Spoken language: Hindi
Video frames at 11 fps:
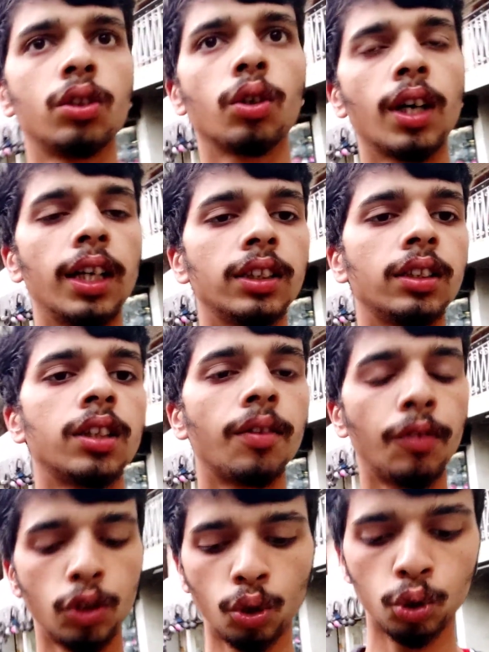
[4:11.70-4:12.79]
तो गाइज
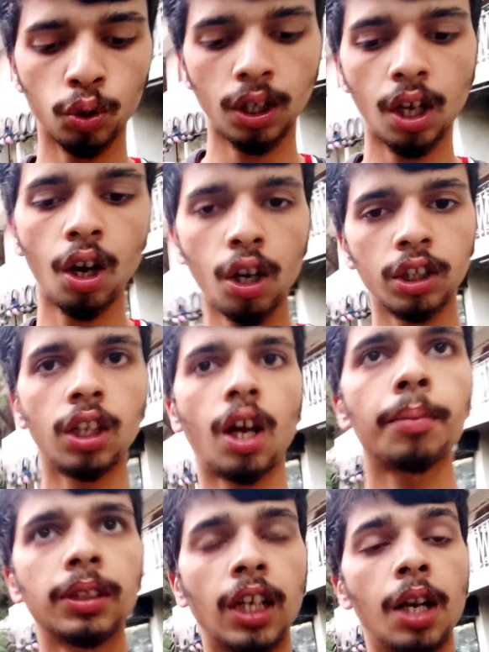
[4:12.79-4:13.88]
सर्विस हो चुकी है और
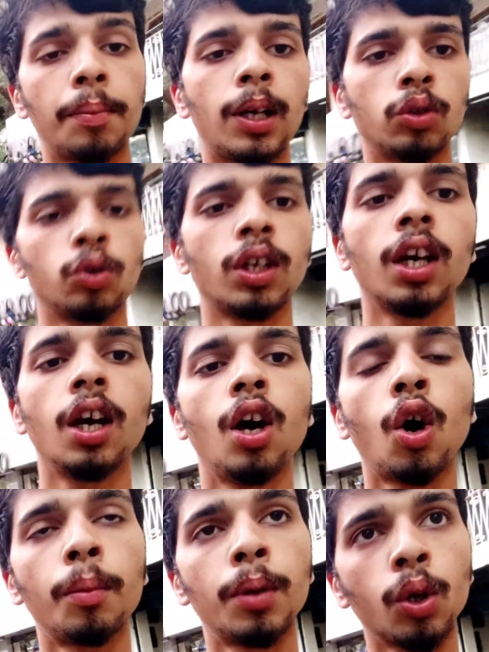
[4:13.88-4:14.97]
शाम के साढ़े पाँच बजे
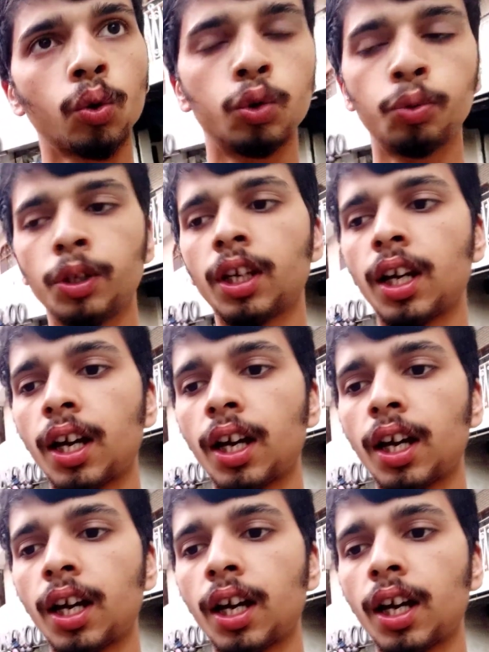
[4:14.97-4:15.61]
और मैंने कुछ भी नहीं